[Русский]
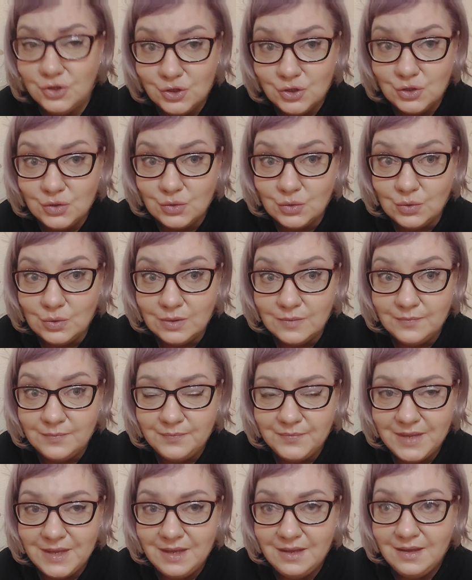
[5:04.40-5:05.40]
штук.
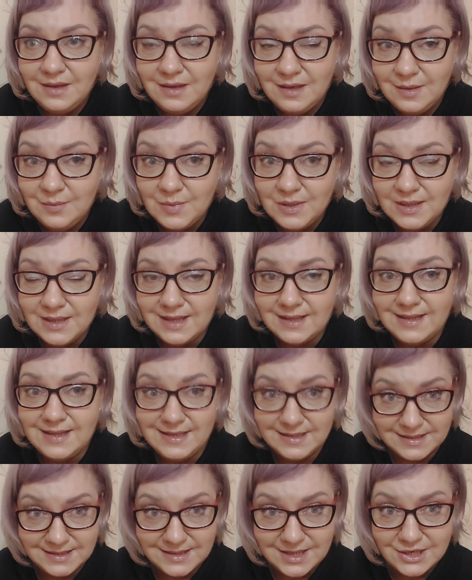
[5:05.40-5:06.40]
Именно
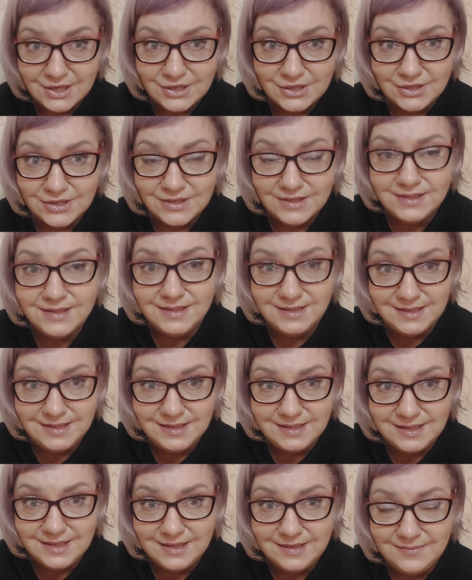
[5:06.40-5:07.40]
для старших
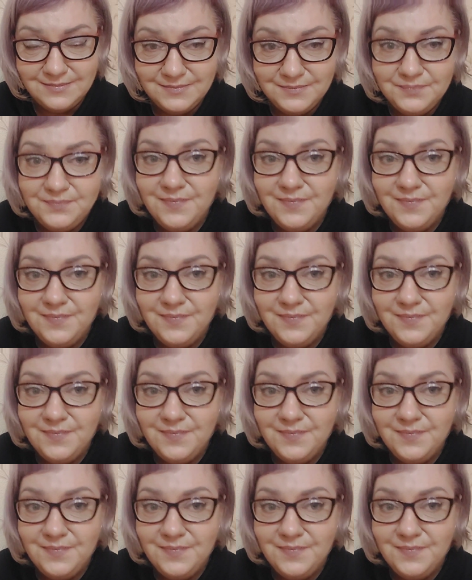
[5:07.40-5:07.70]
детей.